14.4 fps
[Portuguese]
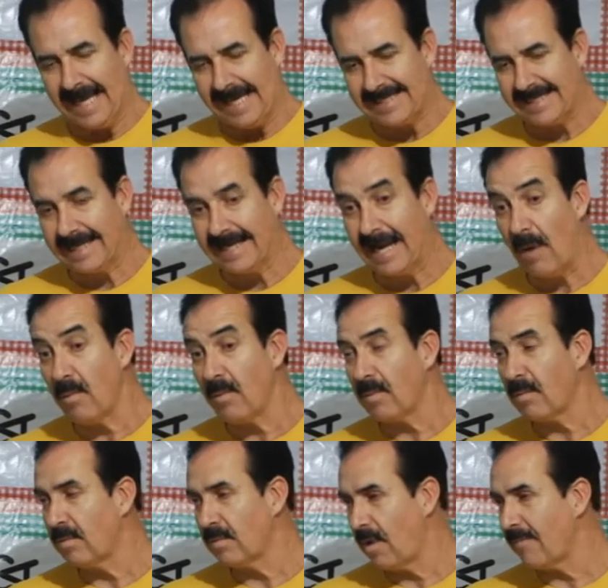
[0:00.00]
se criar
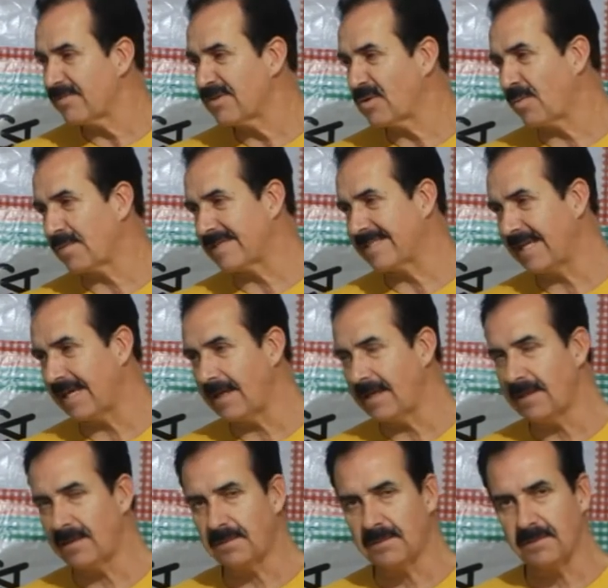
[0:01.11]
um, novos
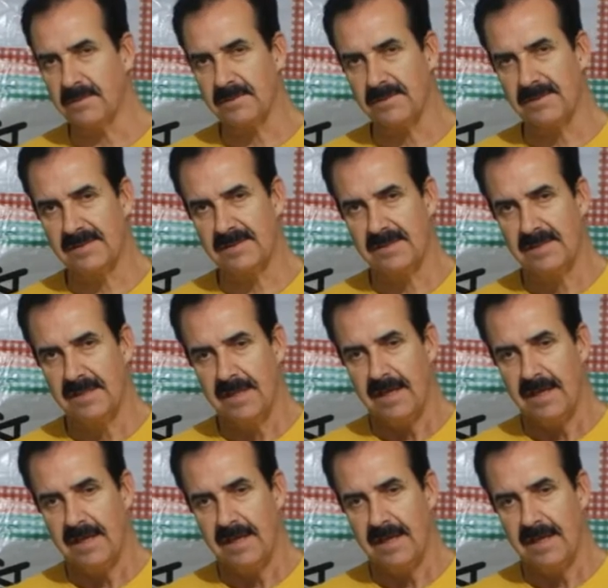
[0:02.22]
conceitos,